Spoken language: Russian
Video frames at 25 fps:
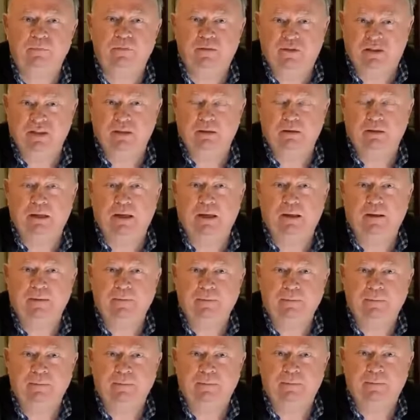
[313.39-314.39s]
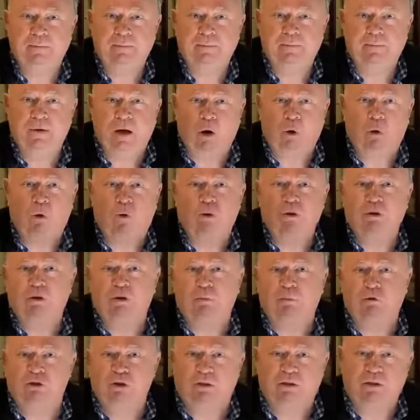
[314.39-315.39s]
Всегда. Как
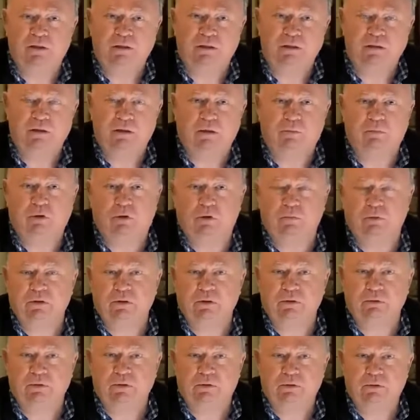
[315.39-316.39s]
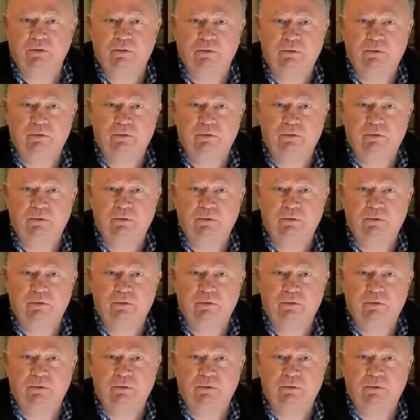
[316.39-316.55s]
угодно можно относиться к мэру Москвы.